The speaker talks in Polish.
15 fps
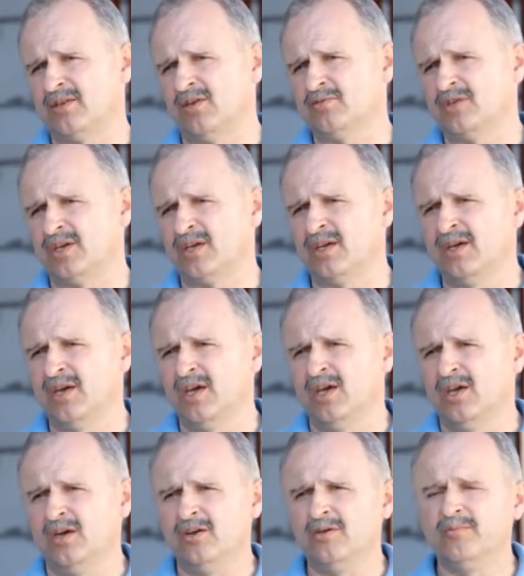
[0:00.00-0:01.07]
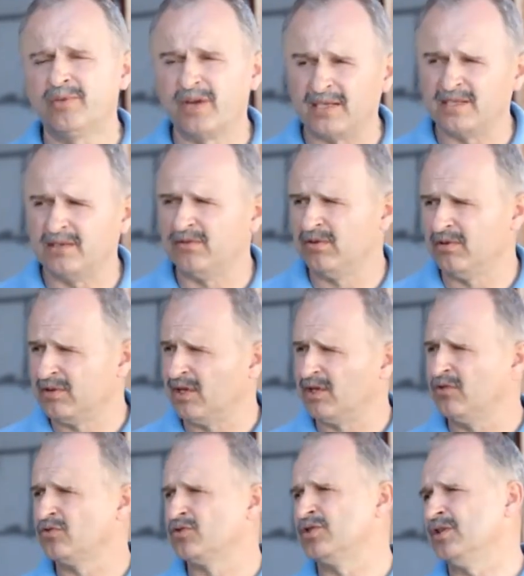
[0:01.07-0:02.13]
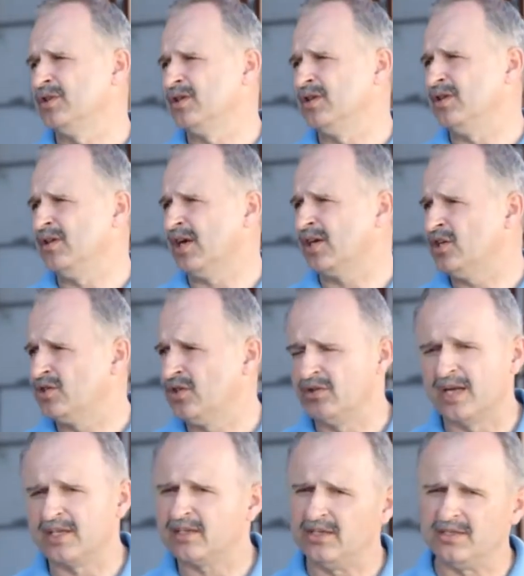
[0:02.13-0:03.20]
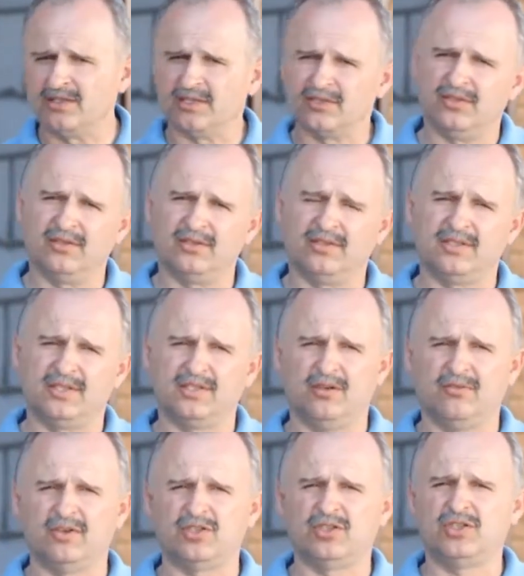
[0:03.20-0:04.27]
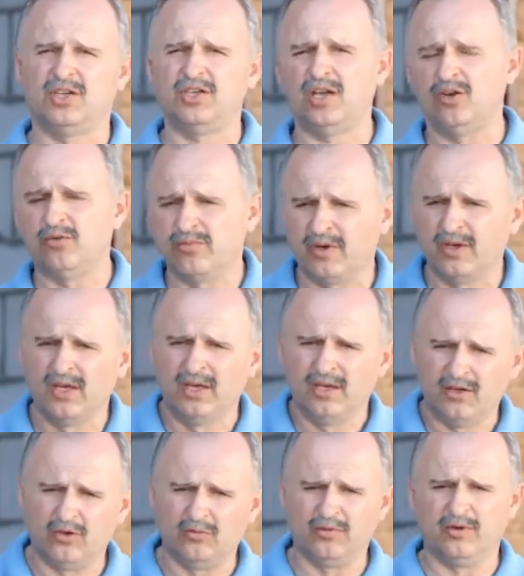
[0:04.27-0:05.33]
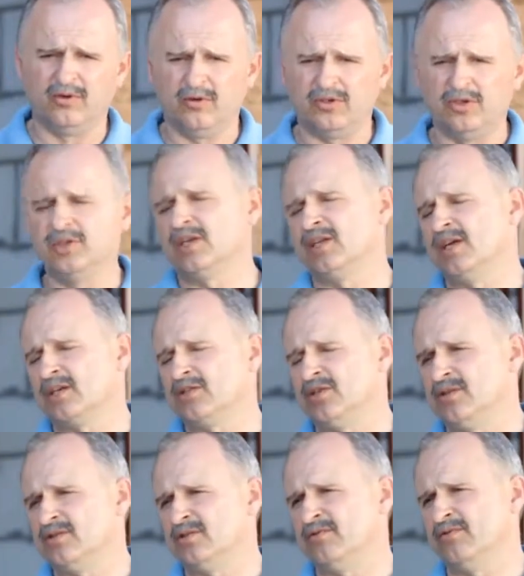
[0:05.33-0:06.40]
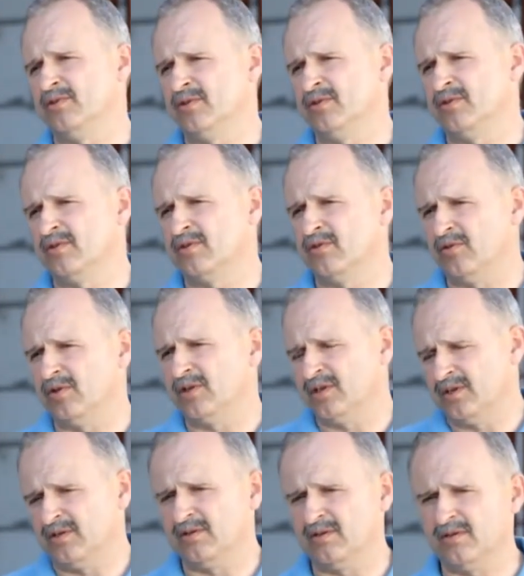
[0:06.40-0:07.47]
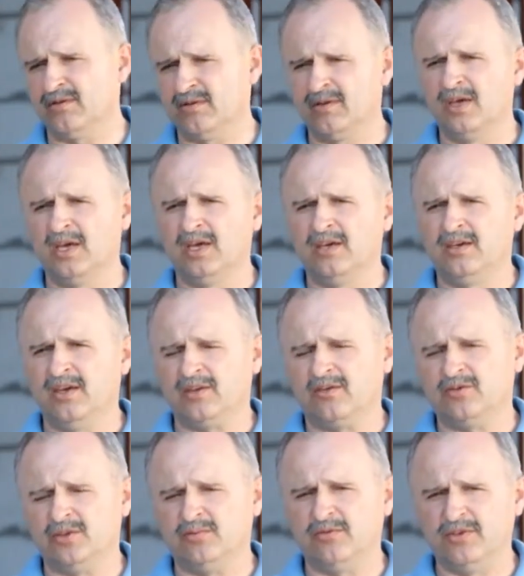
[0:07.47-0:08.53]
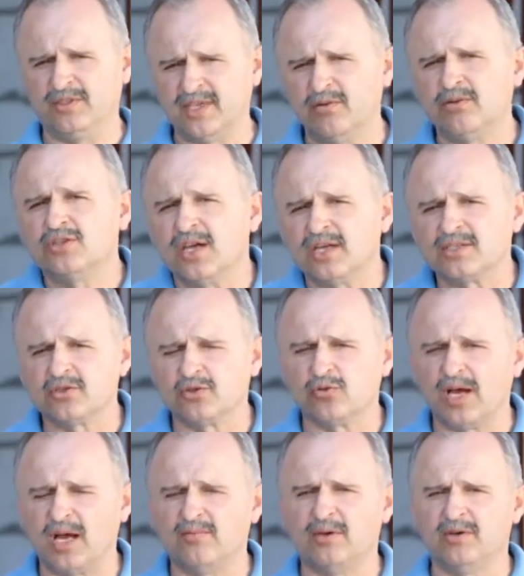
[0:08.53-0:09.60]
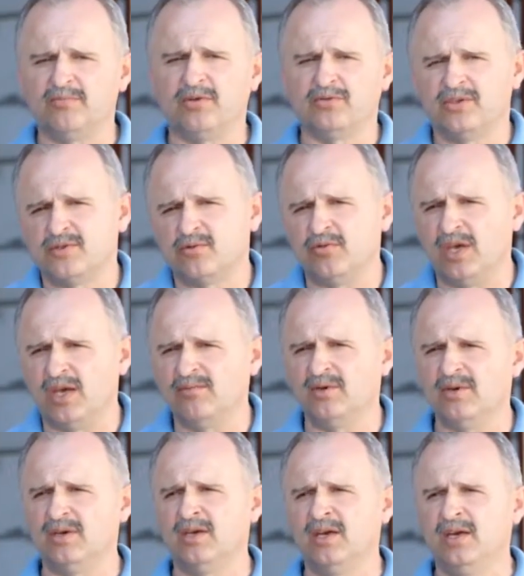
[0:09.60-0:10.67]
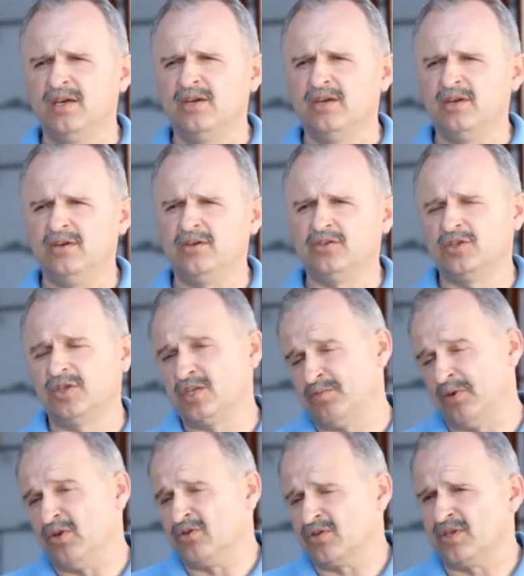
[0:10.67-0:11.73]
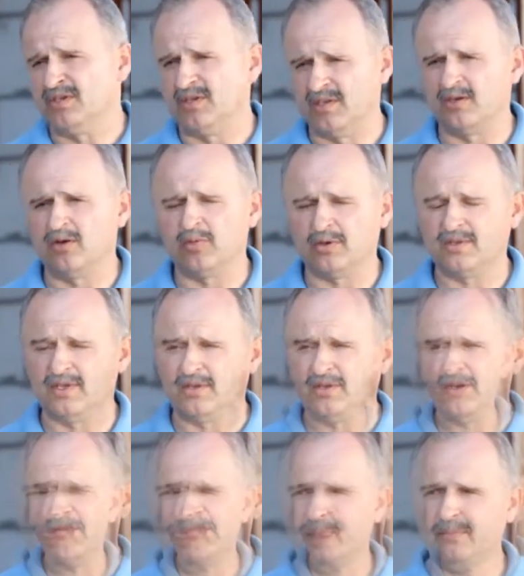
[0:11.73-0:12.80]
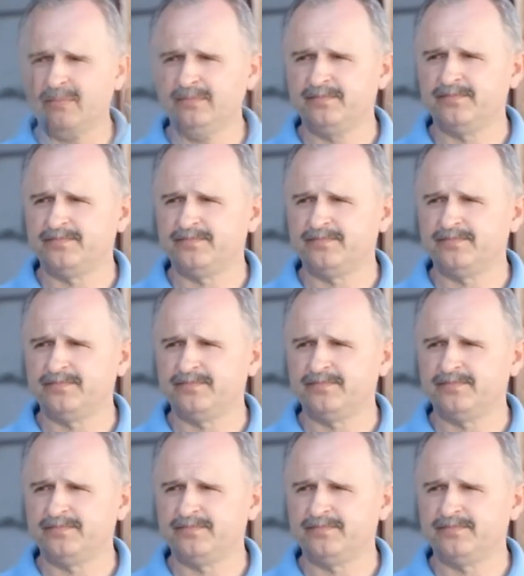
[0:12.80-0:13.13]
Tarnobrzeg, praca wolontariuszy, jakieś dodatki z nasz, ze stowarzyszenia lub, lub od innych darczyńców, y, których, y, jak to się mówi, cały czas szukamy, pozyskujemy, y, czy też pieniążki z 1%.